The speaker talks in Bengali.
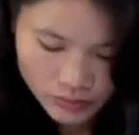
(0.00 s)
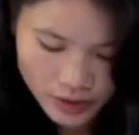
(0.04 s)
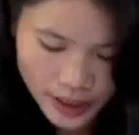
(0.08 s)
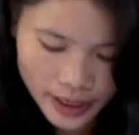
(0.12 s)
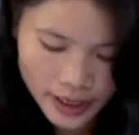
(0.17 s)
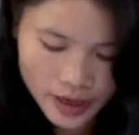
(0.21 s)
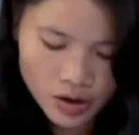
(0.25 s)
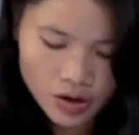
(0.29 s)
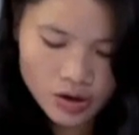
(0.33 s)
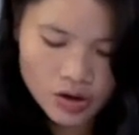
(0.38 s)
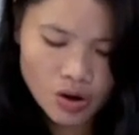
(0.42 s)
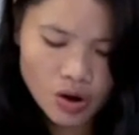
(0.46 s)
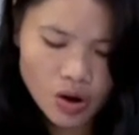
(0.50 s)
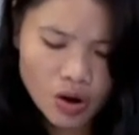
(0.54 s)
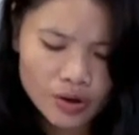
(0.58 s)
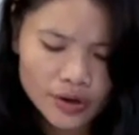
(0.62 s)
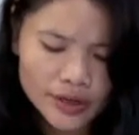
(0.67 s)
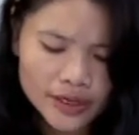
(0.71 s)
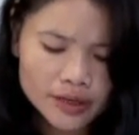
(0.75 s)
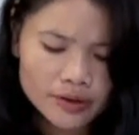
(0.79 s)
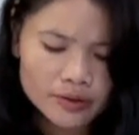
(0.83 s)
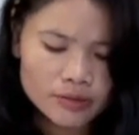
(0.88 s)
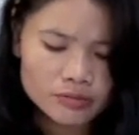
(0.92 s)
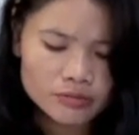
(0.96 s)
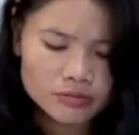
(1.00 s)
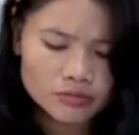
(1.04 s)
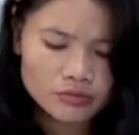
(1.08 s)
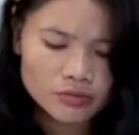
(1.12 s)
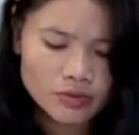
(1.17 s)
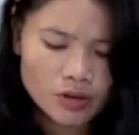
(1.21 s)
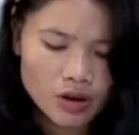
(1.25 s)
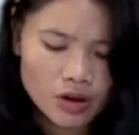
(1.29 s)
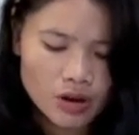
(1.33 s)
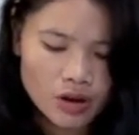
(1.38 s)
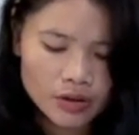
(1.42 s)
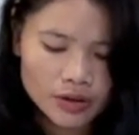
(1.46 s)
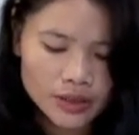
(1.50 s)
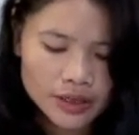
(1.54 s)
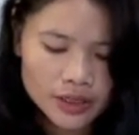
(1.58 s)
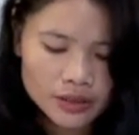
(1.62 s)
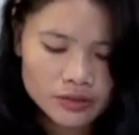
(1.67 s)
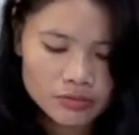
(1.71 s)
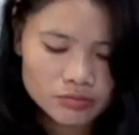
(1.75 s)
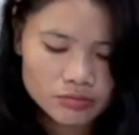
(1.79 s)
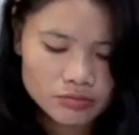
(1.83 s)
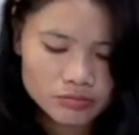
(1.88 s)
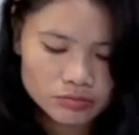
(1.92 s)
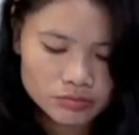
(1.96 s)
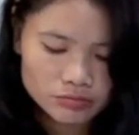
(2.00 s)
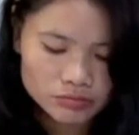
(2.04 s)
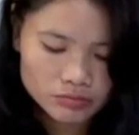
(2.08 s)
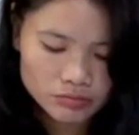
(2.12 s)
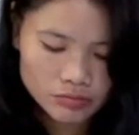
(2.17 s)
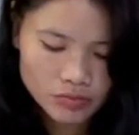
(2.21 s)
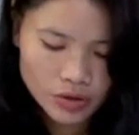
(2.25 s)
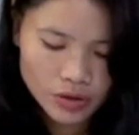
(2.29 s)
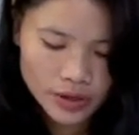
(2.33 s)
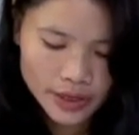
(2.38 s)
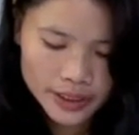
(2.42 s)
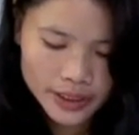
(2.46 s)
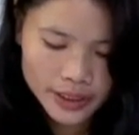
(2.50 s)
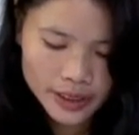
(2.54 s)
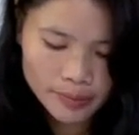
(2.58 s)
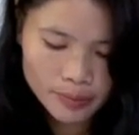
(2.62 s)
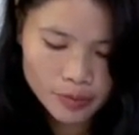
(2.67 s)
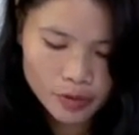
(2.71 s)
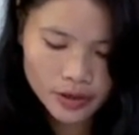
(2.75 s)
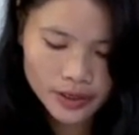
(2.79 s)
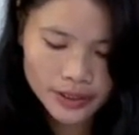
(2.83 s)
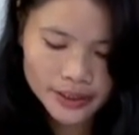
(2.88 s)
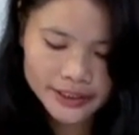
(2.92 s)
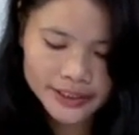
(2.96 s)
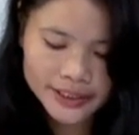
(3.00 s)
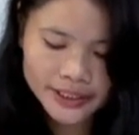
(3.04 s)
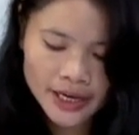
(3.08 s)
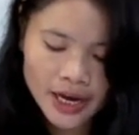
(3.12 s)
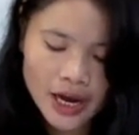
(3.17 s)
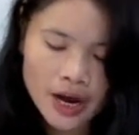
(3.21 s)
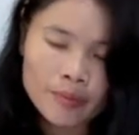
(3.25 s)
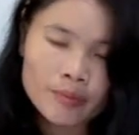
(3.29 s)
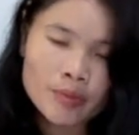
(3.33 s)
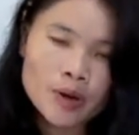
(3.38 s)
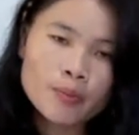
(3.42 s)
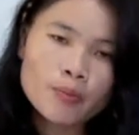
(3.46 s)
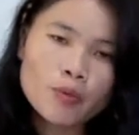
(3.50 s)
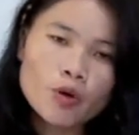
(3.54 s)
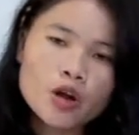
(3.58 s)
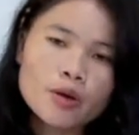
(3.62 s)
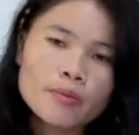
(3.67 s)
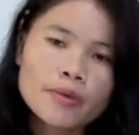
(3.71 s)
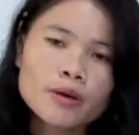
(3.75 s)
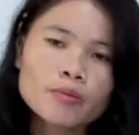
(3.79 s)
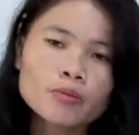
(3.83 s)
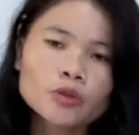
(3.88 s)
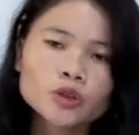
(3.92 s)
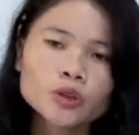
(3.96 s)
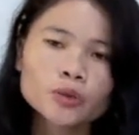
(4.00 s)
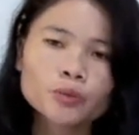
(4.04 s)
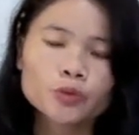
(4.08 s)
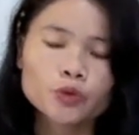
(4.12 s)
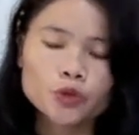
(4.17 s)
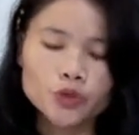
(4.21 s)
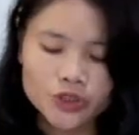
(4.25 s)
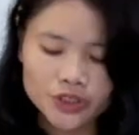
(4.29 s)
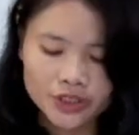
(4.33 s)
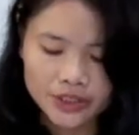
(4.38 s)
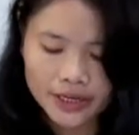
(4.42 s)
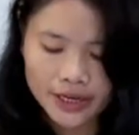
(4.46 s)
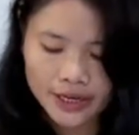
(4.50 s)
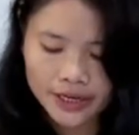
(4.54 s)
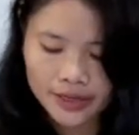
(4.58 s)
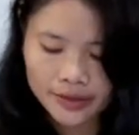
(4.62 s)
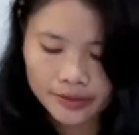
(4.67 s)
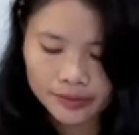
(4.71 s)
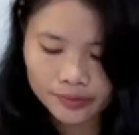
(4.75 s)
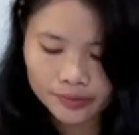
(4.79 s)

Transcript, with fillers: এখন অনেক অনেক অনেকে বলে যে আমরা পরিমাণ মতো পুস্তি খাই